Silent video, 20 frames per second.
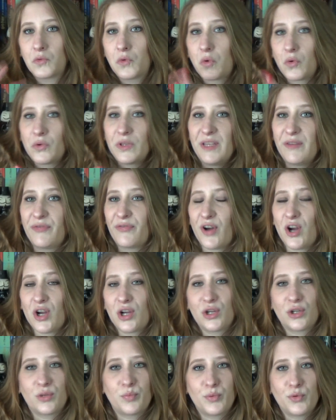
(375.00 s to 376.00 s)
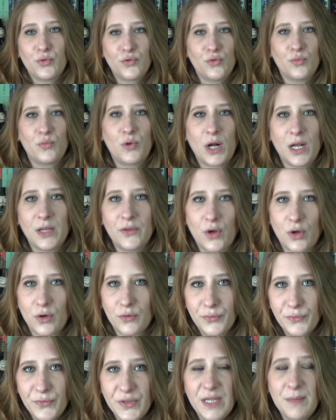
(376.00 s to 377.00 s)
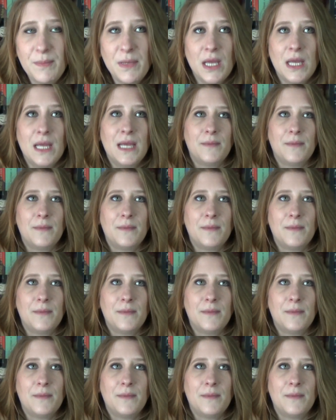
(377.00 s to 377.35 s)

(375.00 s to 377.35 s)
qu'on évoque plus ou moins dans le film,